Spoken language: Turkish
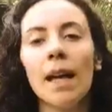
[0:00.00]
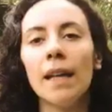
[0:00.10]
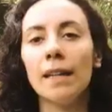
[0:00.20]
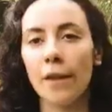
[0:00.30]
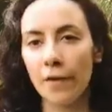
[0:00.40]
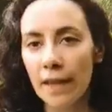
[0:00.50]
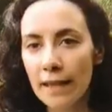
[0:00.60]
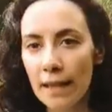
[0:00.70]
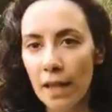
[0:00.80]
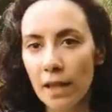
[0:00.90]
E,
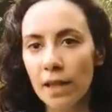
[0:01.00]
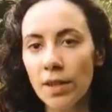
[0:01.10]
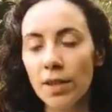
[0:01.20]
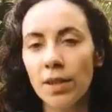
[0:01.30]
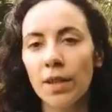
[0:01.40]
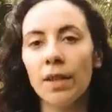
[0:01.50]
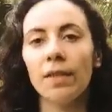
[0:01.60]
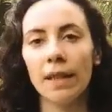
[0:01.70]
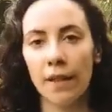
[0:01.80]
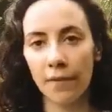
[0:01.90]
nefes alış
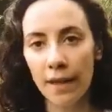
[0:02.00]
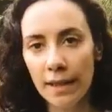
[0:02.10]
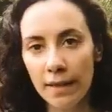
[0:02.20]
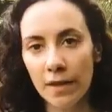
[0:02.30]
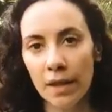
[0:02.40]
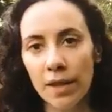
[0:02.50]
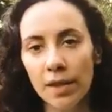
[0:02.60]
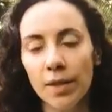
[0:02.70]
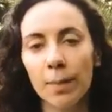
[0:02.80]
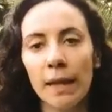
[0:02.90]
ve nefes
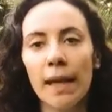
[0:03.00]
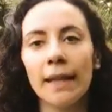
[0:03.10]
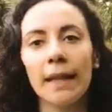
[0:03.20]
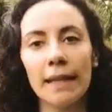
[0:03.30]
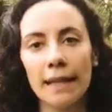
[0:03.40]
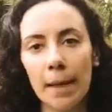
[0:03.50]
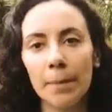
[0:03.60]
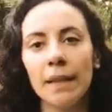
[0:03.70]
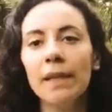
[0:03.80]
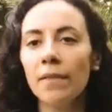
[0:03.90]
veriş bedendeki
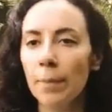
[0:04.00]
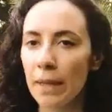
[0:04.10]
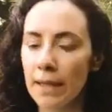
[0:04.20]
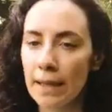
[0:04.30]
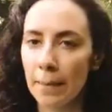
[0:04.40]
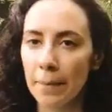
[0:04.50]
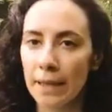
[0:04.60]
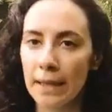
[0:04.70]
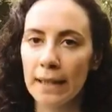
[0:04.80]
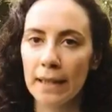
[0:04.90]
sempatik ve
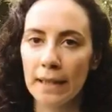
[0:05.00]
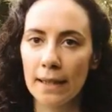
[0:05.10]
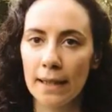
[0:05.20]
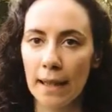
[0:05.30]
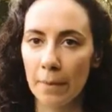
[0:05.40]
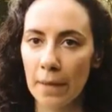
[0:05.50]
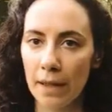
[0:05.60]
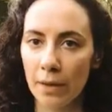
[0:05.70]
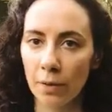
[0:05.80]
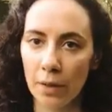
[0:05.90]
parasempatik sinir
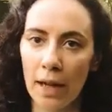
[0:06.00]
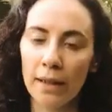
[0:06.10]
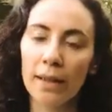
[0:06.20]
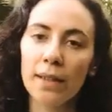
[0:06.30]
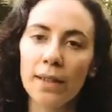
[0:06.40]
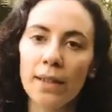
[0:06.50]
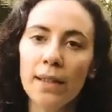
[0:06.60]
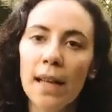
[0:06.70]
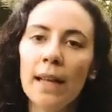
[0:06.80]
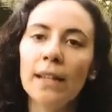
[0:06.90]
sistemlerini uyardığı
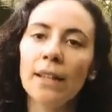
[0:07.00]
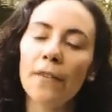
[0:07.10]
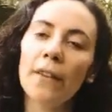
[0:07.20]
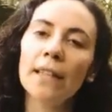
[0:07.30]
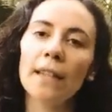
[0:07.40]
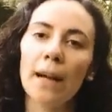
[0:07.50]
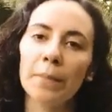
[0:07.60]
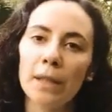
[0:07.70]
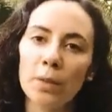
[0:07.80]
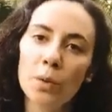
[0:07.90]
için nefesle
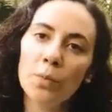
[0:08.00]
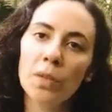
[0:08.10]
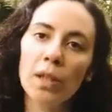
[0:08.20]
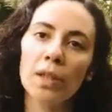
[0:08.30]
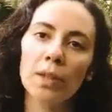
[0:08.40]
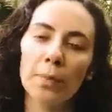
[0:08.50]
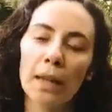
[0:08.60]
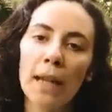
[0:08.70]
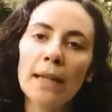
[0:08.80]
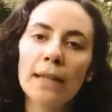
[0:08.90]
yaptığınız tüm
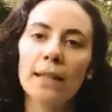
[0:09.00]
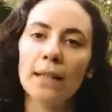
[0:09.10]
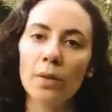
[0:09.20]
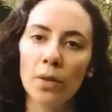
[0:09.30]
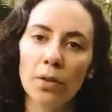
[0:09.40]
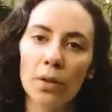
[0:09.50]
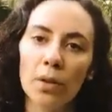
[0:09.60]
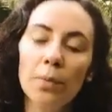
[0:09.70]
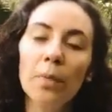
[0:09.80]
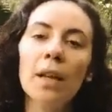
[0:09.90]
çalışmalar sizin
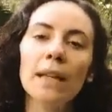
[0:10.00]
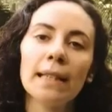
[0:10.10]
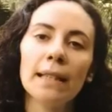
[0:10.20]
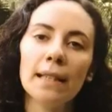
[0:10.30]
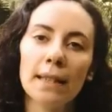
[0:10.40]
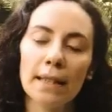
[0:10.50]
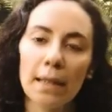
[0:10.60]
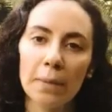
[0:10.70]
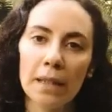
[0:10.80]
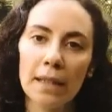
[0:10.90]
otonom sinir
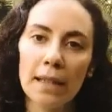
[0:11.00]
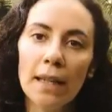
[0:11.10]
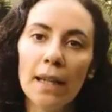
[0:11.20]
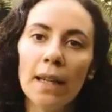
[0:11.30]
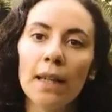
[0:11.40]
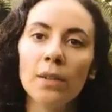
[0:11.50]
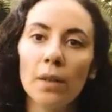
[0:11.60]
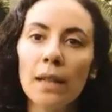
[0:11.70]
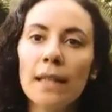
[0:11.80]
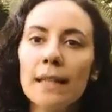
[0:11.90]
sisteminizi
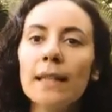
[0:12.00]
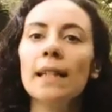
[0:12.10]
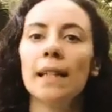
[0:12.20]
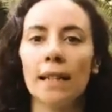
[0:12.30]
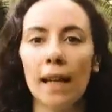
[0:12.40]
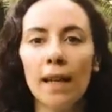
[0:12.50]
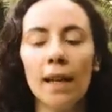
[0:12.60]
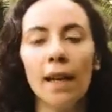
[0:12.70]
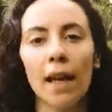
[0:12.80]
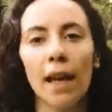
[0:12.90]
dolayısıyla da
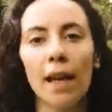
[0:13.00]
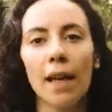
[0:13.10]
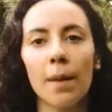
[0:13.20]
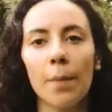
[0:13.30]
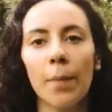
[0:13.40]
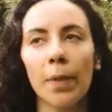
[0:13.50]
e,